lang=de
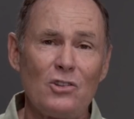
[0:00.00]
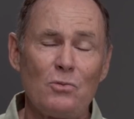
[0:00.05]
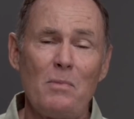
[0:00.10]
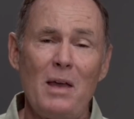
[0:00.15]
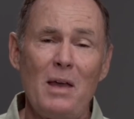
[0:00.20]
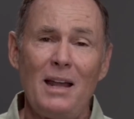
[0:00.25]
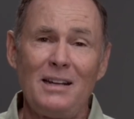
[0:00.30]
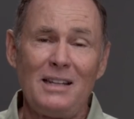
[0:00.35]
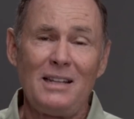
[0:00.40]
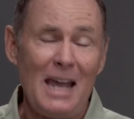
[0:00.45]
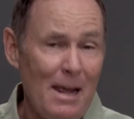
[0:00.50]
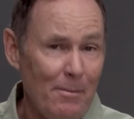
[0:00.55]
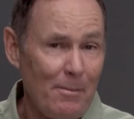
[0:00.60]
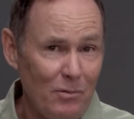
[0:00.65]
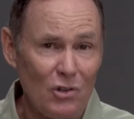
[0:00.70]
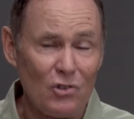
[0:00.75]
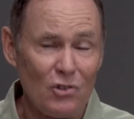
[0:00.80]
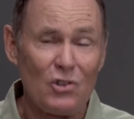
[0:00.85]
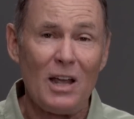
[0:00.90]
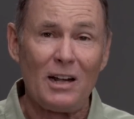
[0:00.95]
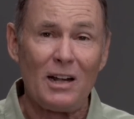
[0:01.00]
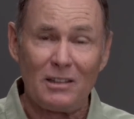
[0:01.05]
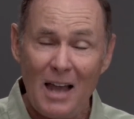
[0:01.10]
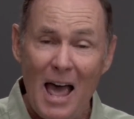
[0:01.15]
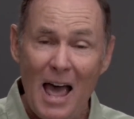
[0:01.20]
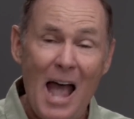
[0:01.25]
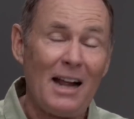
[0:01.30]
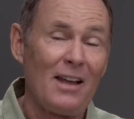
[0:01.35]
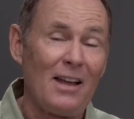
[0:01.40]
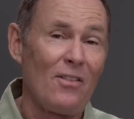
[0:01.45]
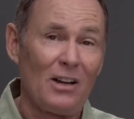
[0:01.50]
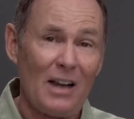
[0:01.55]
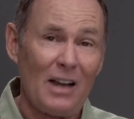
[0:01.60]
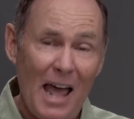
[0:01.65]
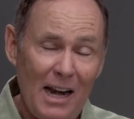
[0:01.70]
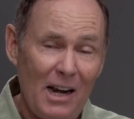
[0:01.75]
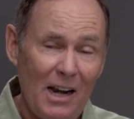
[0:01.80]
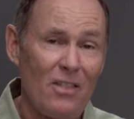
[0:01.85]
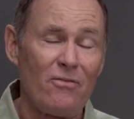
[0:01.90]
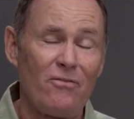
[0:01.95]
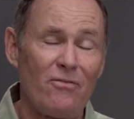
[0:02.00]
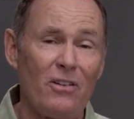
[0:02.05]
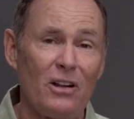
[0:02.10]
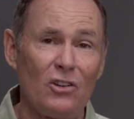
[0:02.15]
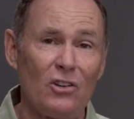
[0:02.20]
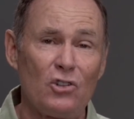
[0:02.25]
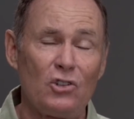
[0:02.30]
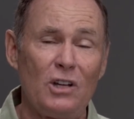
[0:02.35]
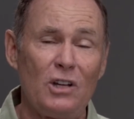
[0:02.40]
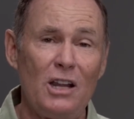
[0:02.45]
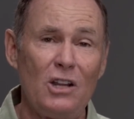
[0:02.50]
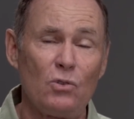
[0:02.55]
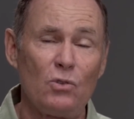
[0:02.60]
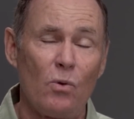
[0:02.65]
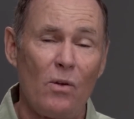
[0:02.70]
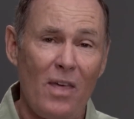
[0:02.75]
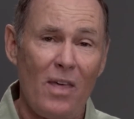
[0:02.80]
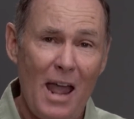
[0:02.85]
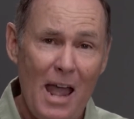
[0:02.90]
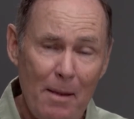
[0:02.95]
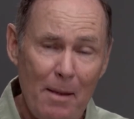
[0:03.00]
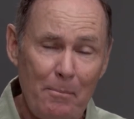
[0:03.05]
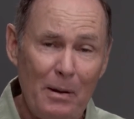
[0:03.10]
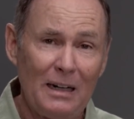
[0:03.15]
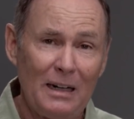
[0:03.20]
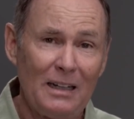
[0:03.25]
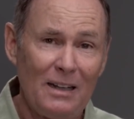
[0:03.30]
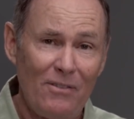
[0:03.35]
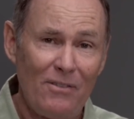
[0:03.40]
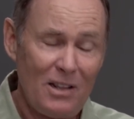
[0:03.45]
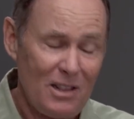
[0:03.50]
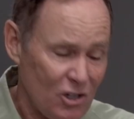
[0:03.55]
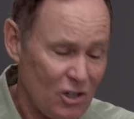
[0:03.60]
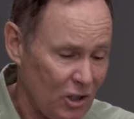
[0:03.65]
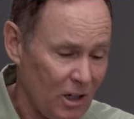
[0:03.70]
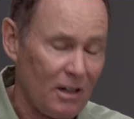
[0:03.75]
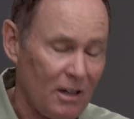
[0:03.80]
sich in der kleinen Stadt Ziklag im Land der Philister niederließen.